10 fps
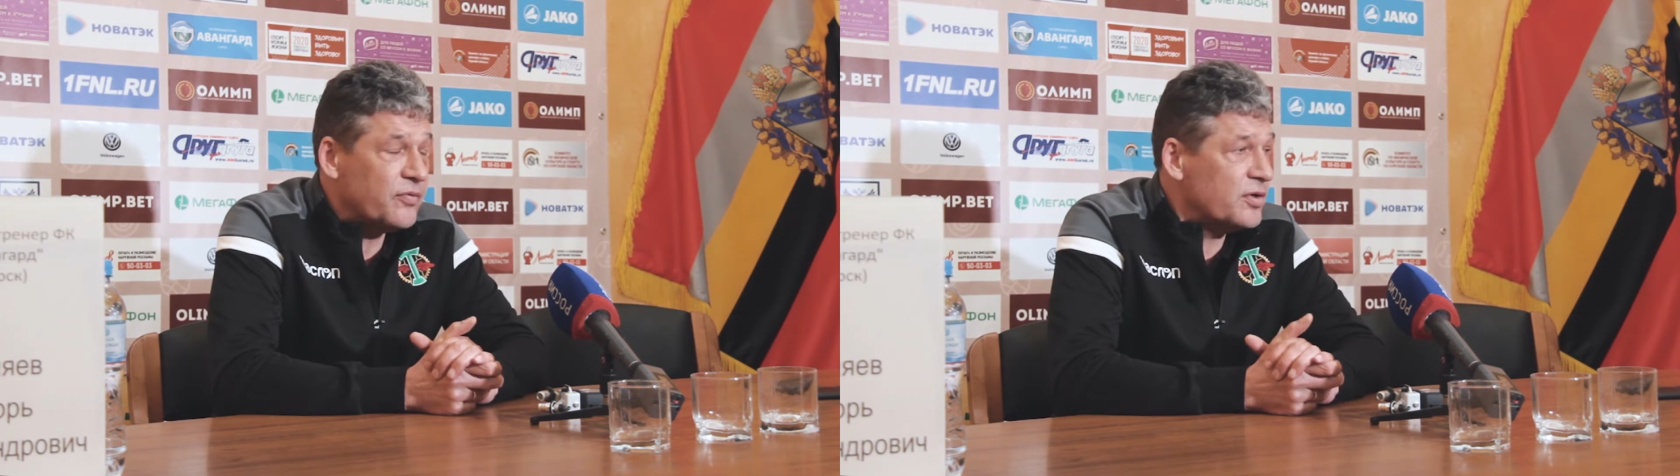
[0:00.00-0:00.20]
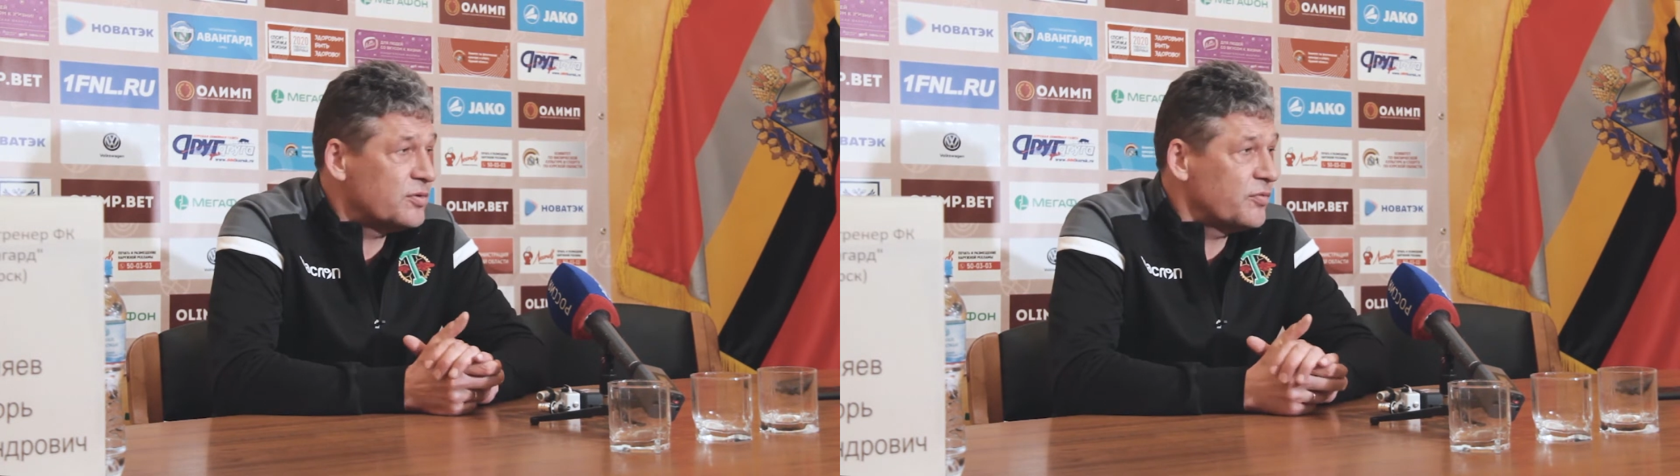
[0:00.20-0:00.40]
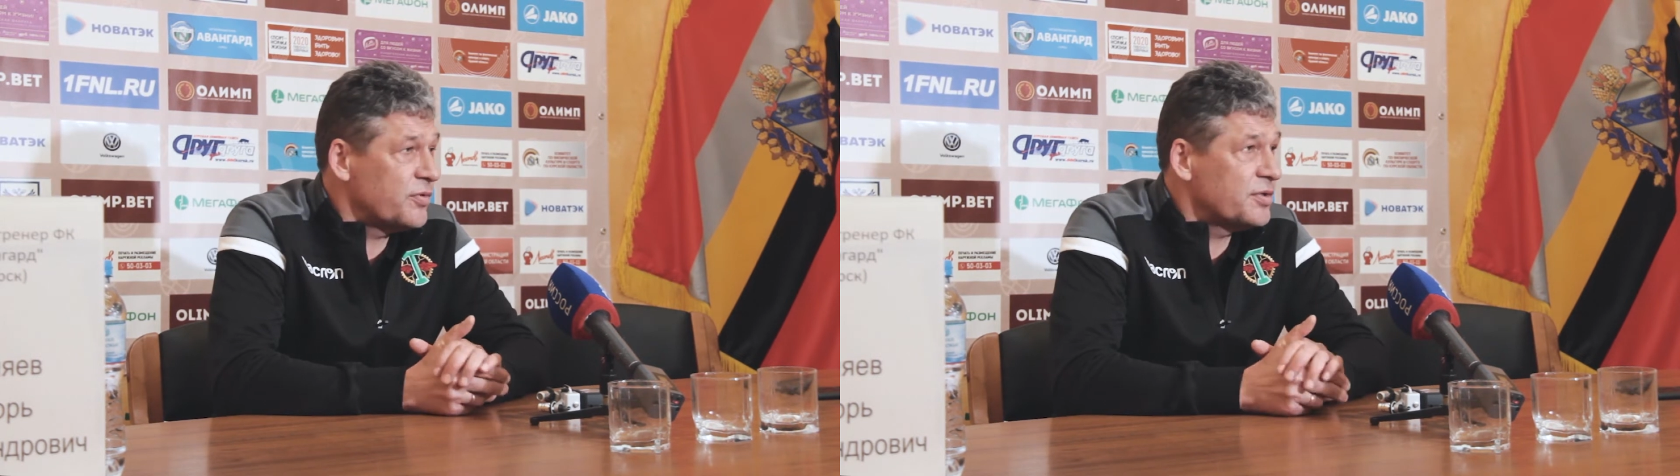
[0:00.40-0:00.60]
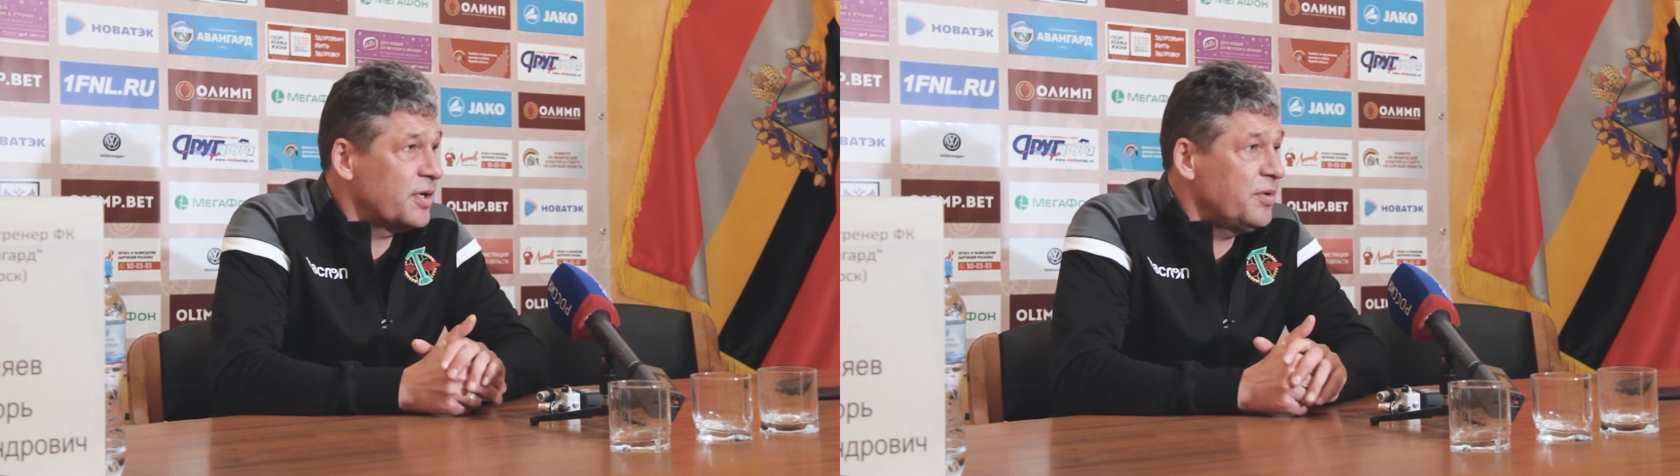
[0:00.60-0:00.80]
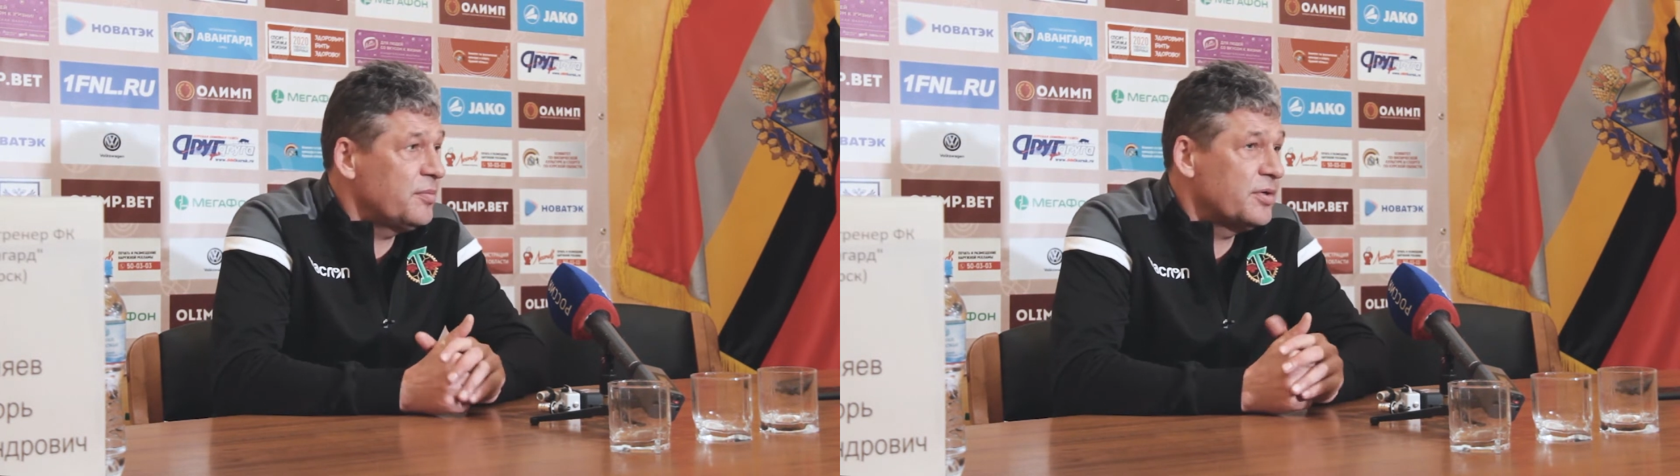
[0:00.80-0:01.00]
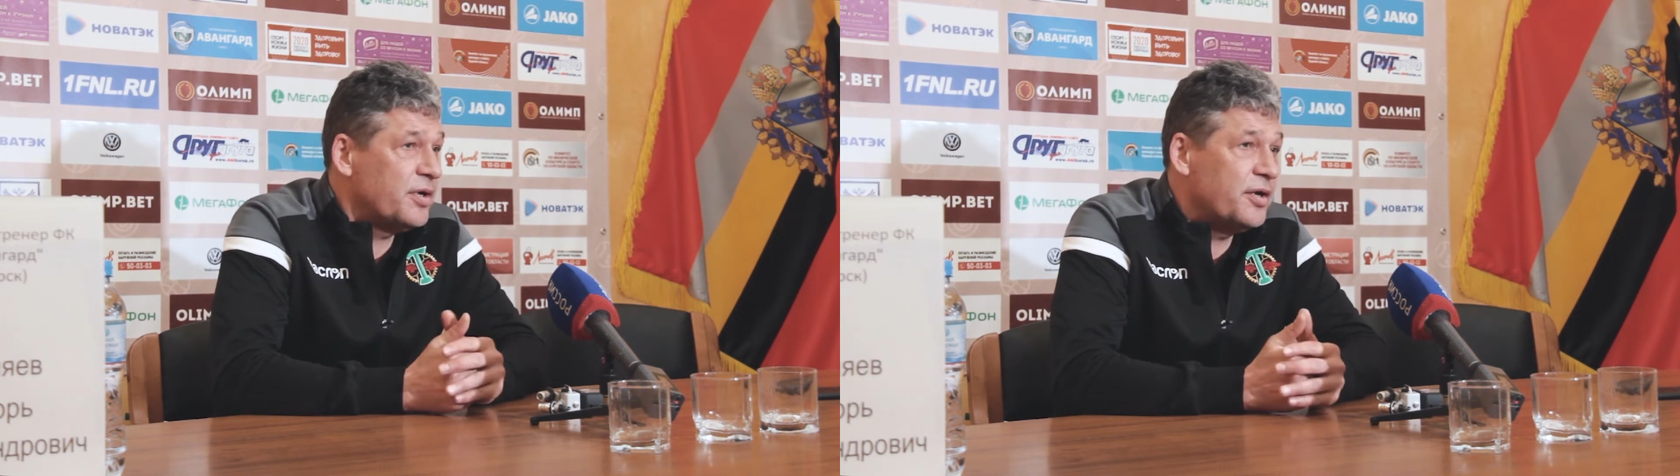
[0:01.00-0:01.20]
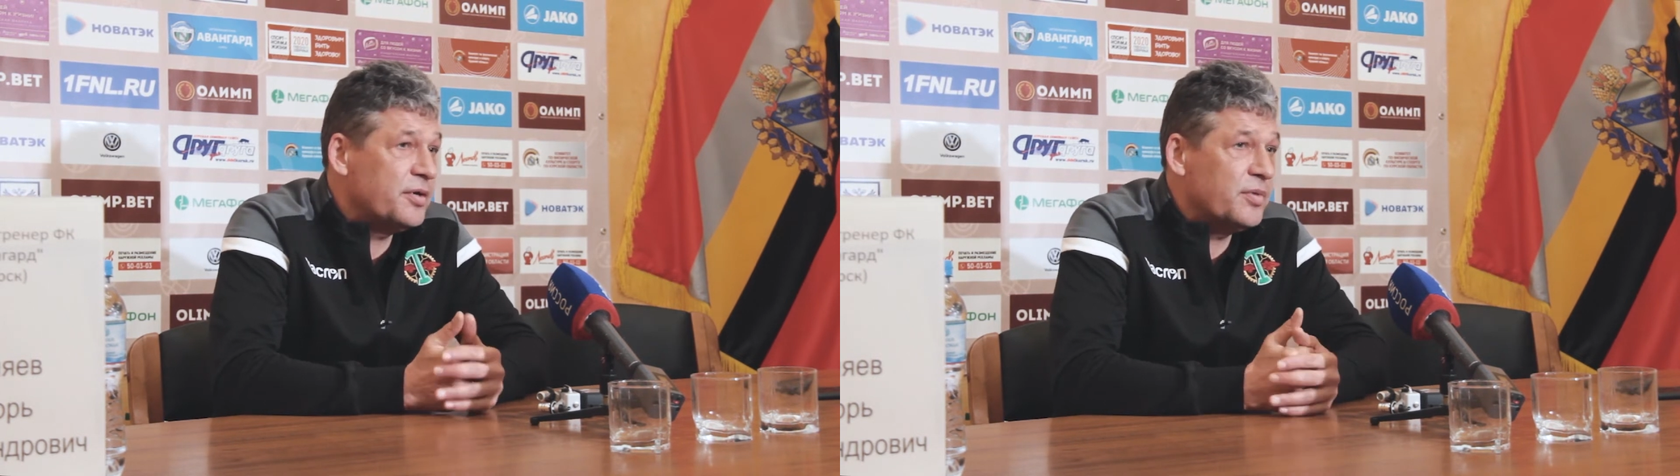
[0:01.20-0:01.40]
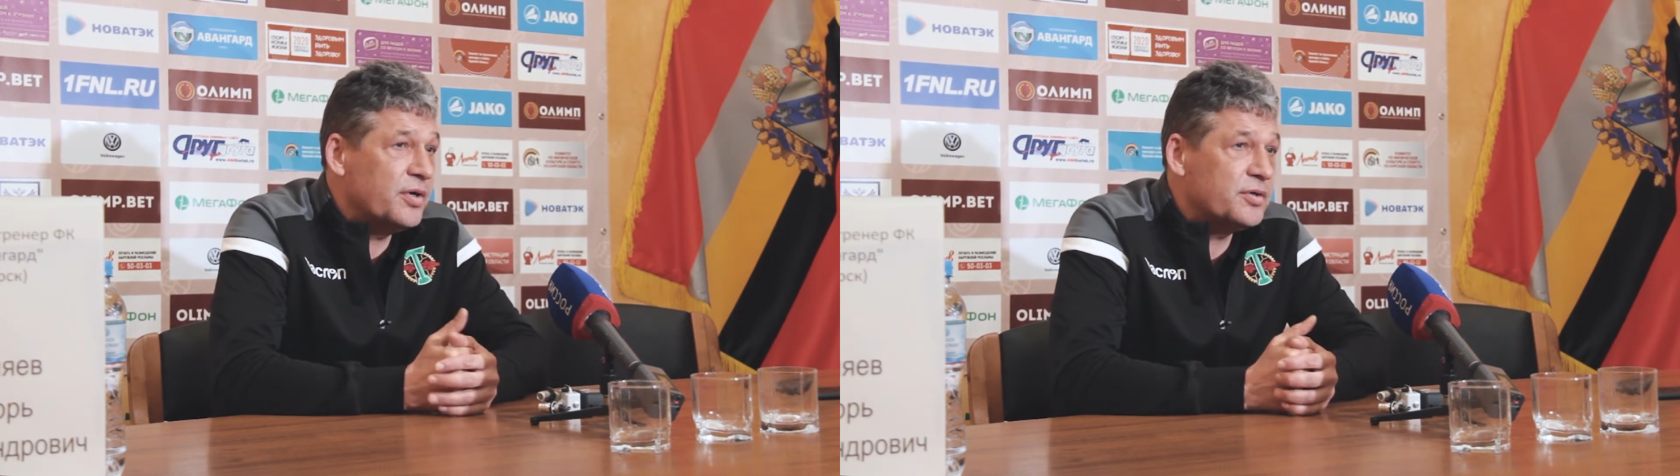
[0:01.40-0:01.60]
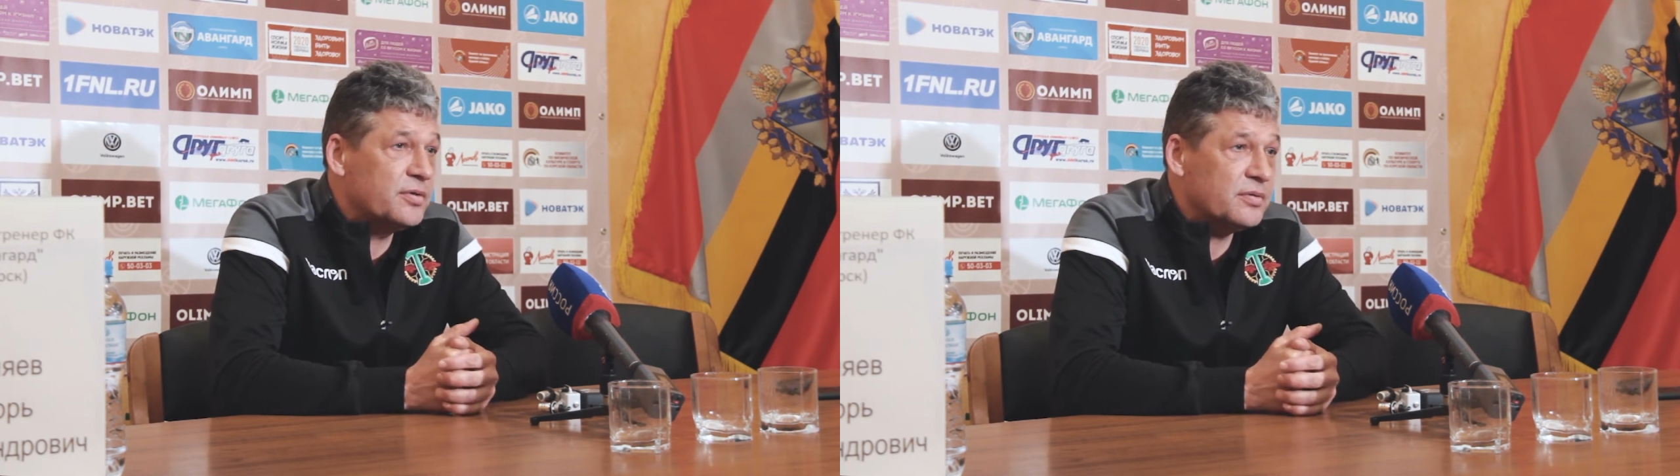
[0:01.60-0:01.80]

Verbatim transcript: в концовке забей мы третий мяч,